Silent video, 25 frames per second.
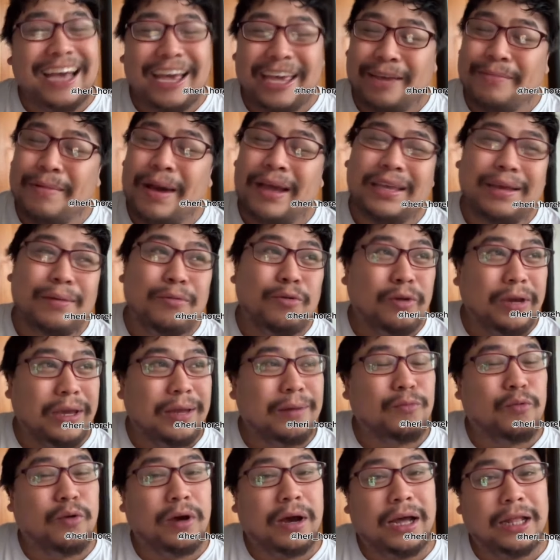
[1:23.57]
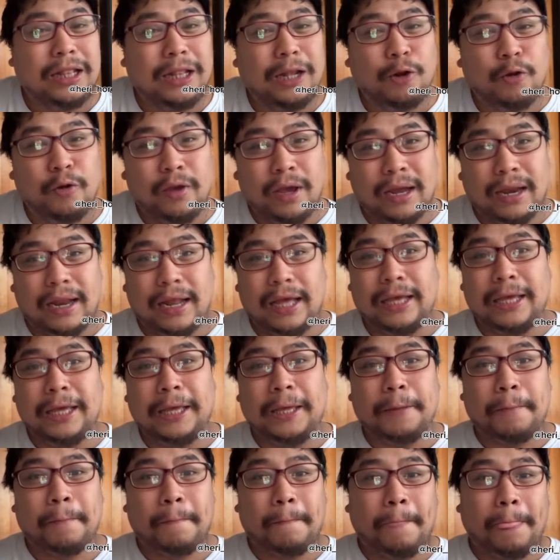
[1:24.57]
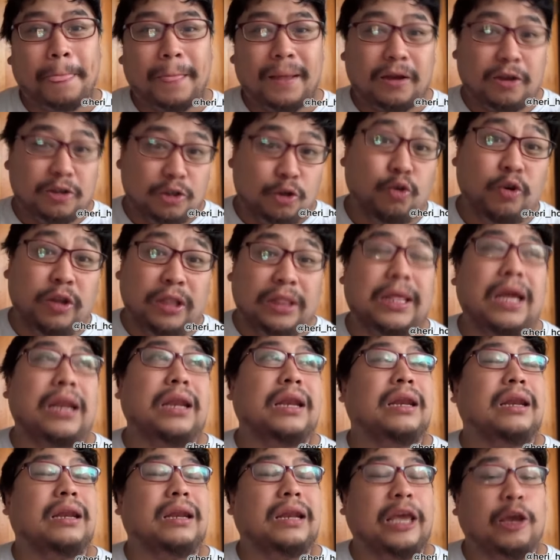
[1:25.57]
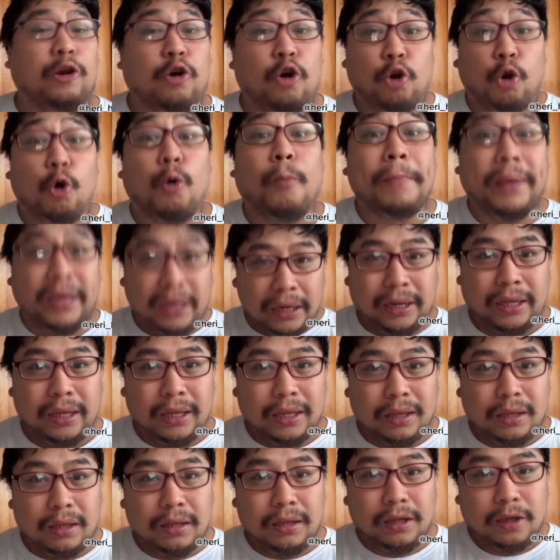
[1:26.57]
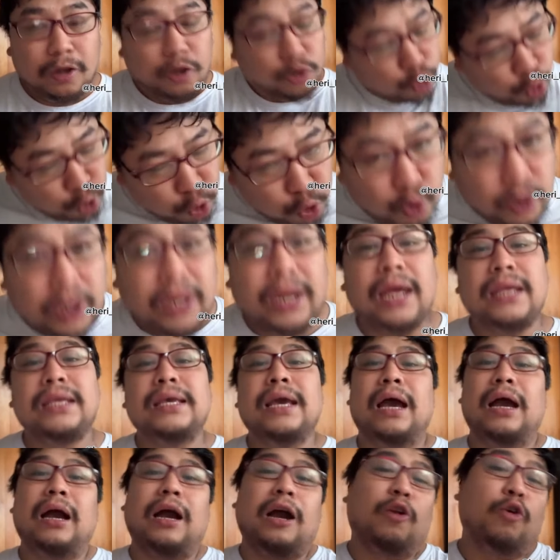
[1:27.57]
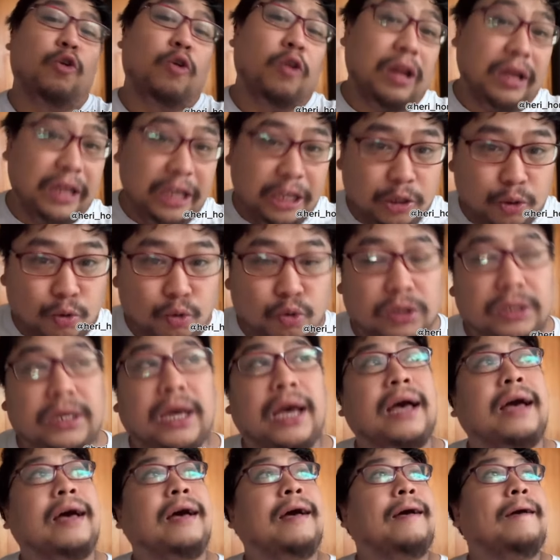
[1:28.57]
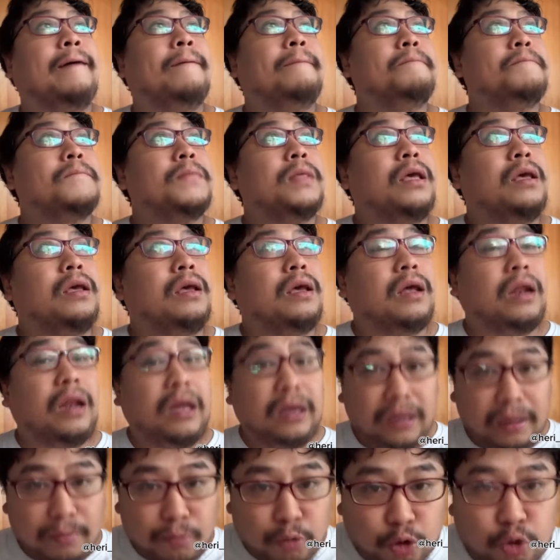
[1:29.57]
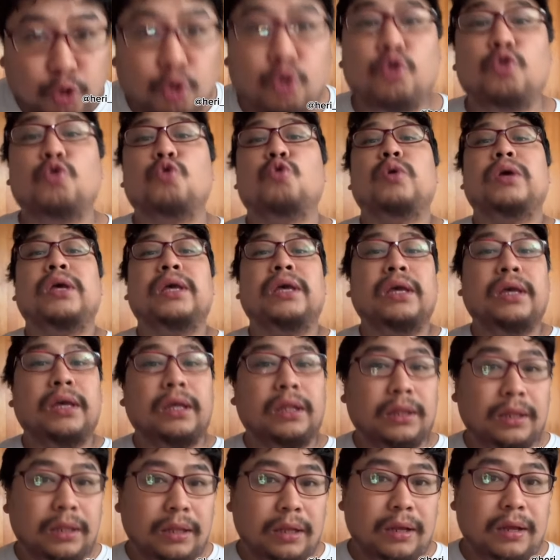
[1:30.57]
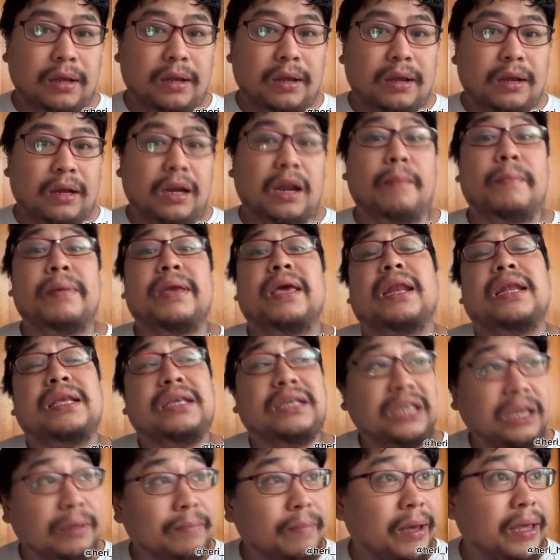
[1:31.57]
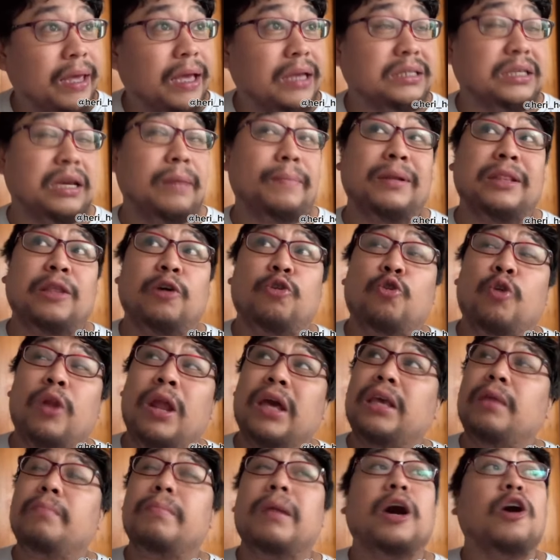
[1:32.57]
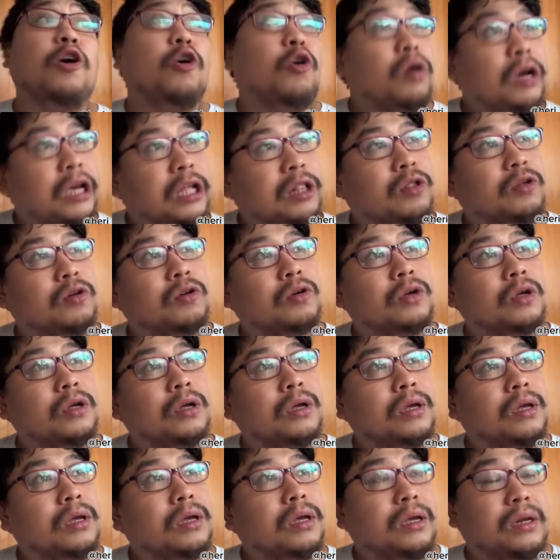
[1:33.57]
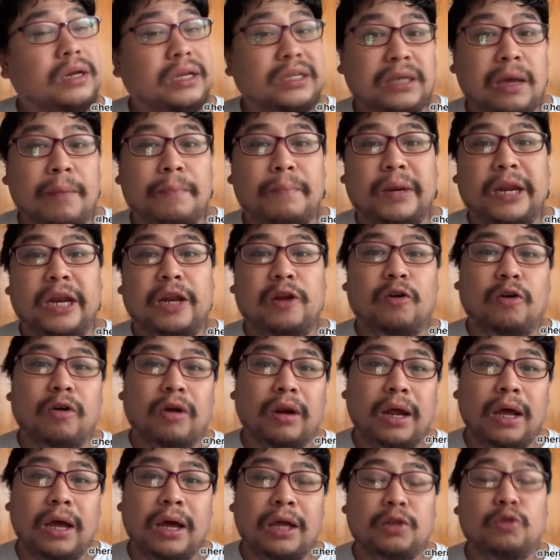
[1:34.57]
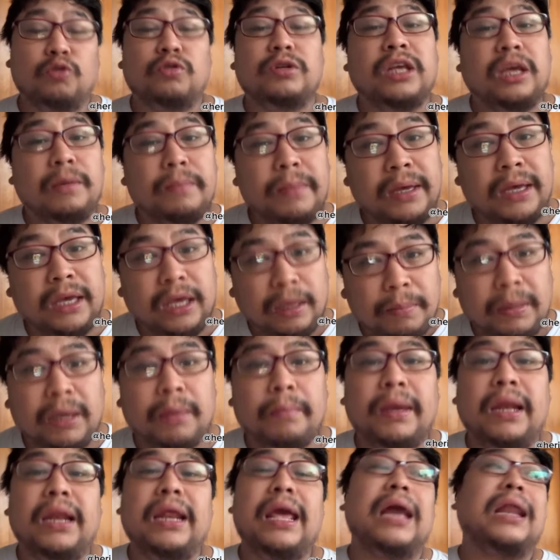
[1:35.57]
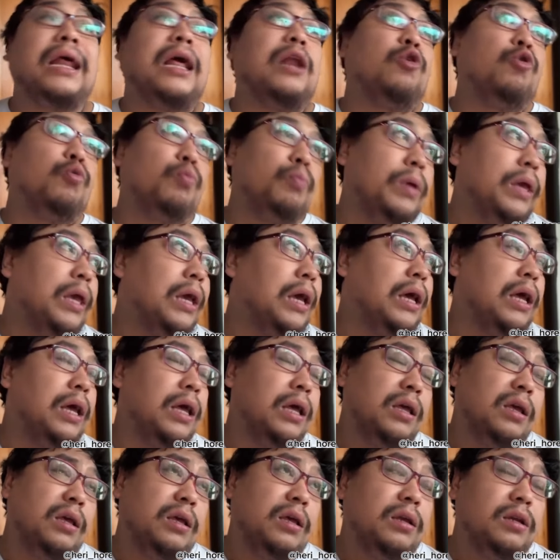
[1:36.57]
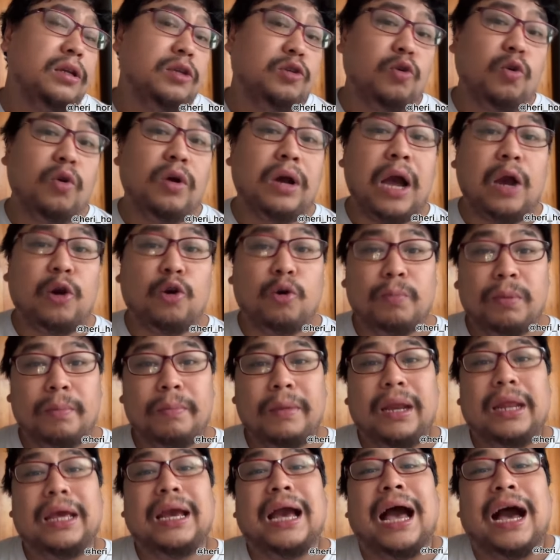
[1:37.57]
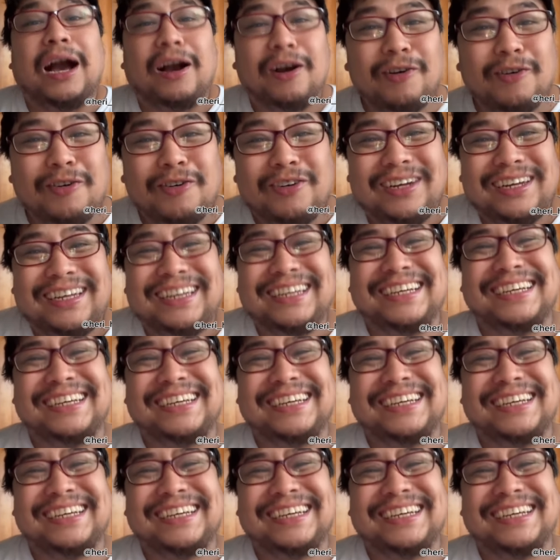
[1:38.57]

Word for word: ya hikmahnya mungkin buat lu yang lagi kesulitan ekonomi ini tunjukin aja kalau lu lagi susah lagi butuh duit namanya rezeki mah ya siapa tahu lu lagi bengong gitu disamperin orang terus diiming-iming miliaran rupiah disuruh ngaku pemilik akun